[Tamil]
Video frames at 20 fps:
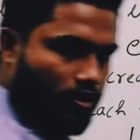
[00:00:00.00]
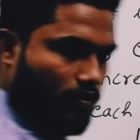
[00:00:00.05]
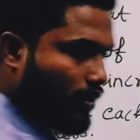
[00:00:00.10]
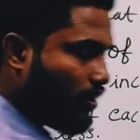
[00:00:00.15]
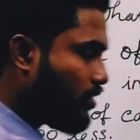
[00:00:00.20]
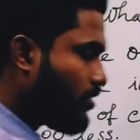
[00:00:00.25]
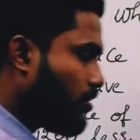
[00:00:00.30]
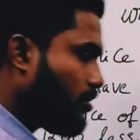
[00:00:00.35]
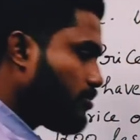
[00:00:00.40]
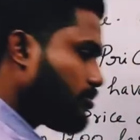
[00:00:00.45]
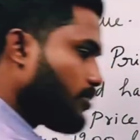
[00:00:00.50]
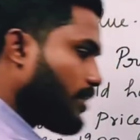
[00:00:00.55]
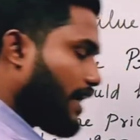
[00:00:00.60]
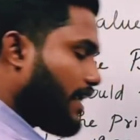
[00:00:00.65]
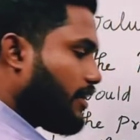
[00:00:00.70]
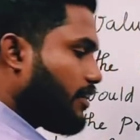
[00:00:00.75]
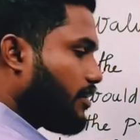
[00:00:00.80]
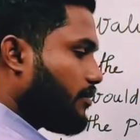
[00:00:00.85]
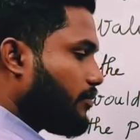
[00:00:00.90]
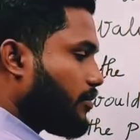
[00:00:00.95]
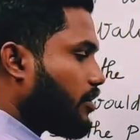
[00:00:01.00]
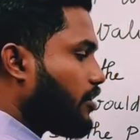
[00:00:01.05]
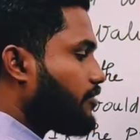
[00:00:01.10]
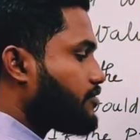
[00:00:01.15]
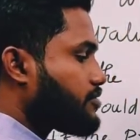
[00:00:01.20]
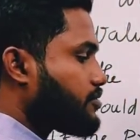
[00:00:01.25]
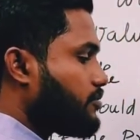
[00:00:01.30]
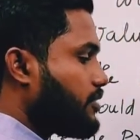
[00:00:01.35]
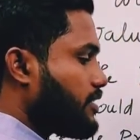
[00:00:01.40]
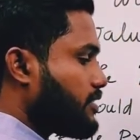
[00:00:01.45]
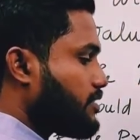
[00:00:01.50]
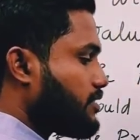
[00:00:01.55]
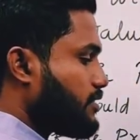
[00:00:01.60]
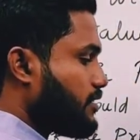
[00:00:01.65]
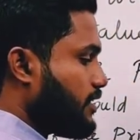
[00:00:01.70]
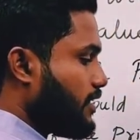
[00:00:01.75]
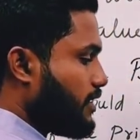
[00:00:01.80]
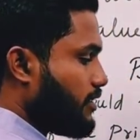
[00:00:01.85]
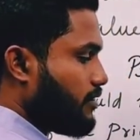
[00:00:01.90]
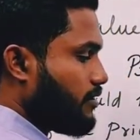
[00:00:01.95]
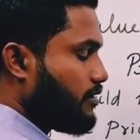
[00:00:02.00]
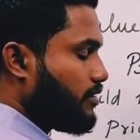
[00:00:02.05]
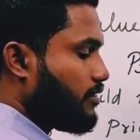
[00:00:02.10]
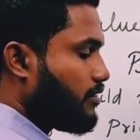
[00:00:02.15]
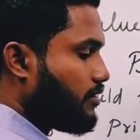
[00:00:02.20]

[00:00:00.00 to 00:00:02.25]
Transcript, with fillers: ஓகேவா ஸோ என் நம்பர் ஆஃப் ஸ்டூடெண்ட்ஸ் என்